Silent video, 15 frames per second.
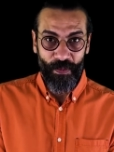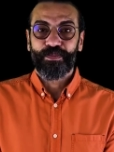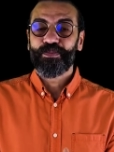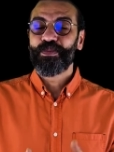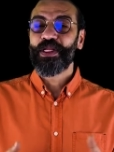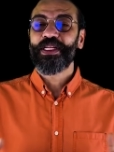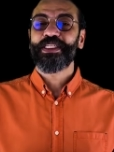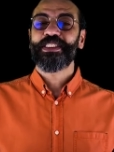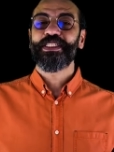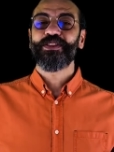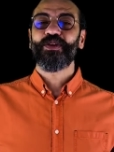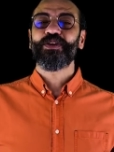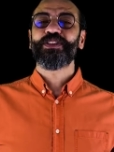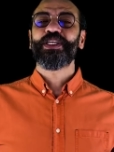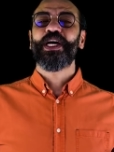Bilirsiniz
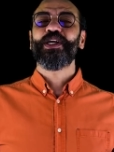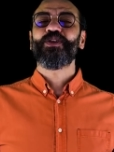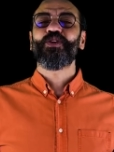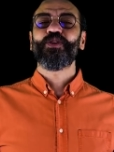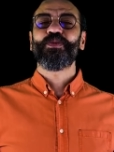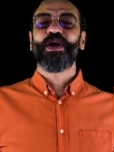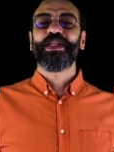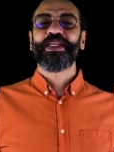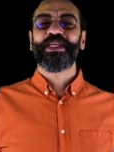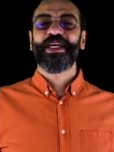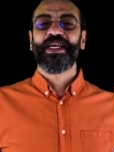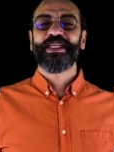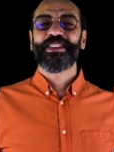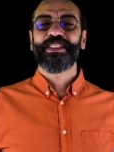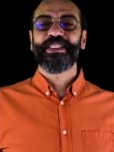o sağır kurban
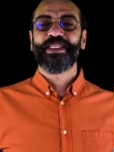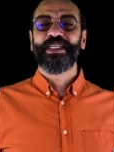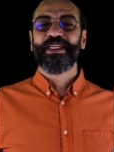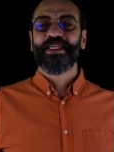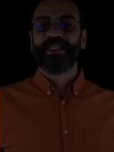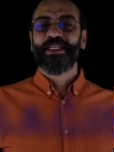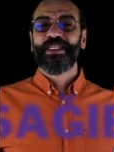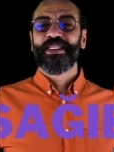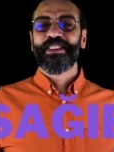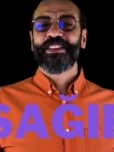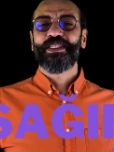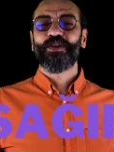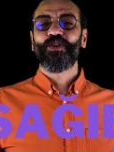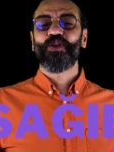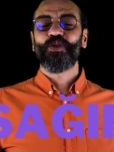hikayesini
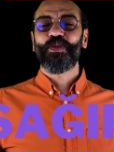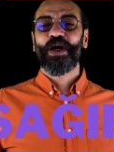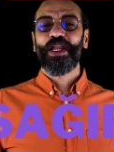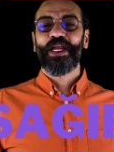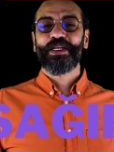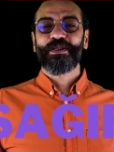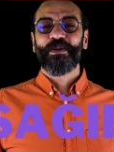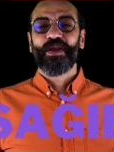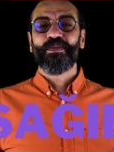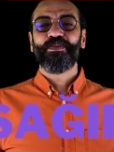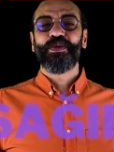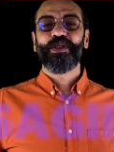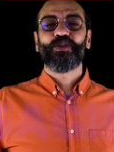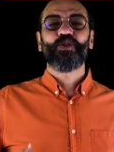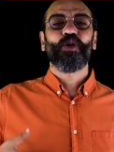kurbağalar
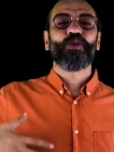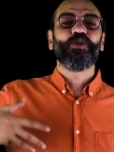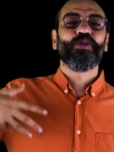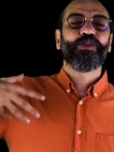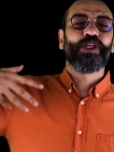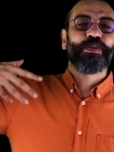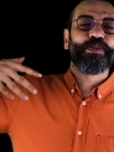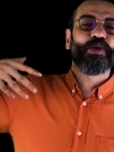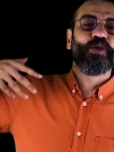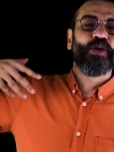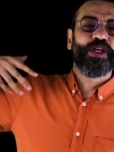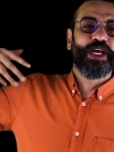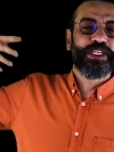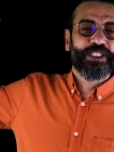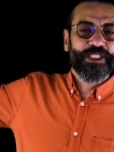bir çok yüksek bir
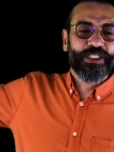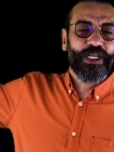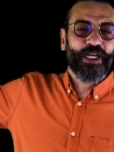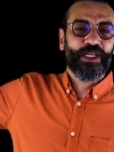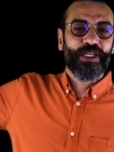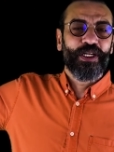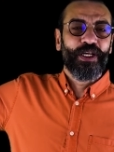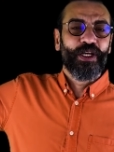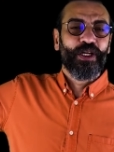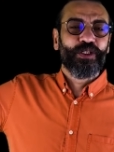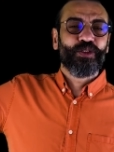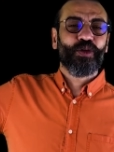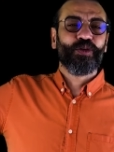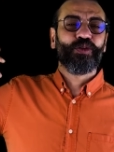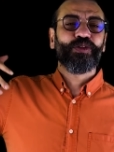kuleye çıkacak.
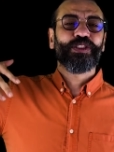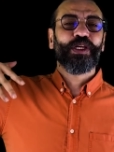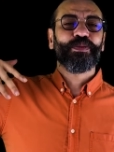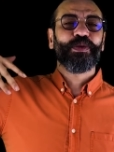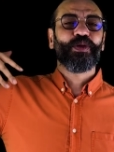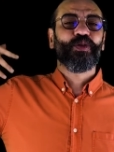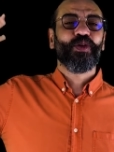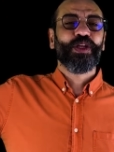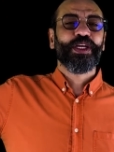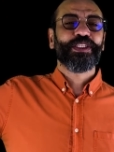Çok yüksek bir kuleye